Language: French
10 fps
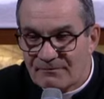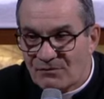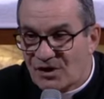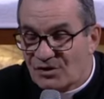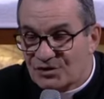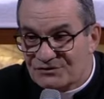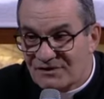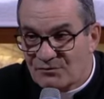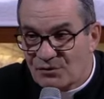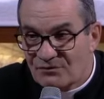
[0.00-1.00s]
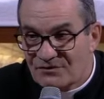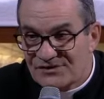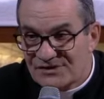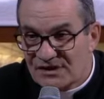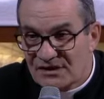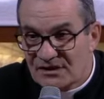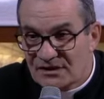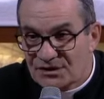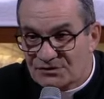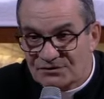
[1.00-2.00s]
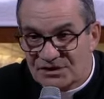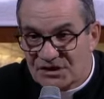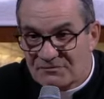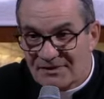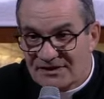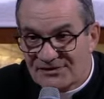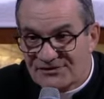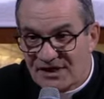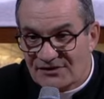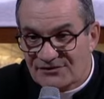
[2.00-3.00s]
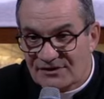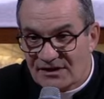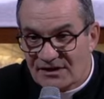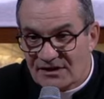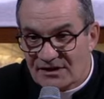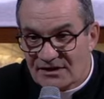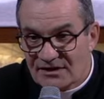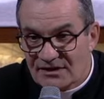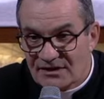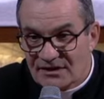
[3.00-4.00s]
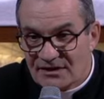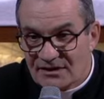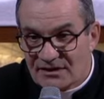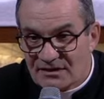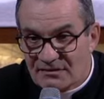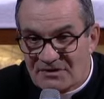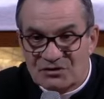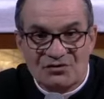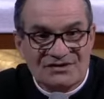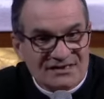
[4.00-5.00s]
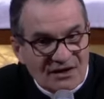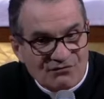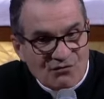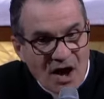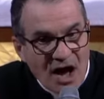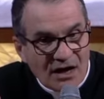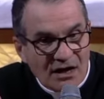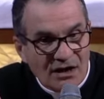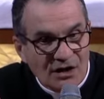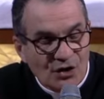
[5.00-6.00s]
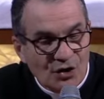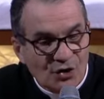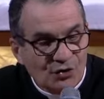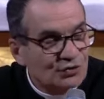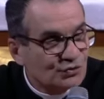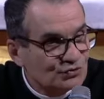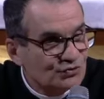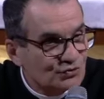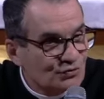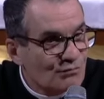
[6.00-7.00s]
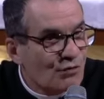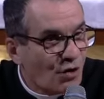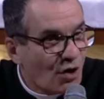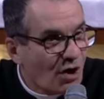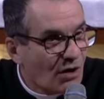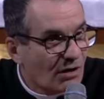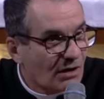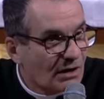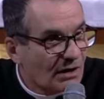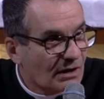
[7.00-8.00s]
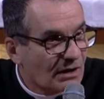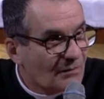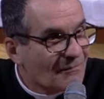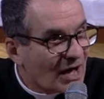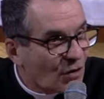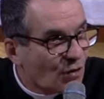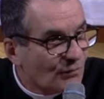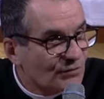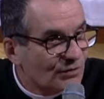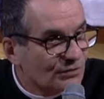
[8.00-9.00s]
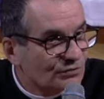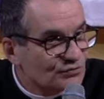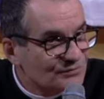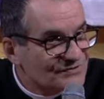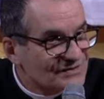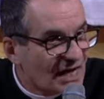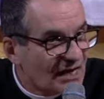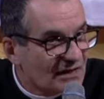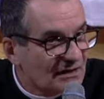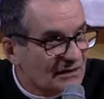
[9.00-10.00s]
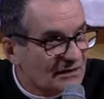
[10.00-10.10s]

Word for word: Moi, quand je vais me confesser, je vous dis, n'ai pas d'extase. Mais de savoir que Dieu me rend ma robe nuptiale,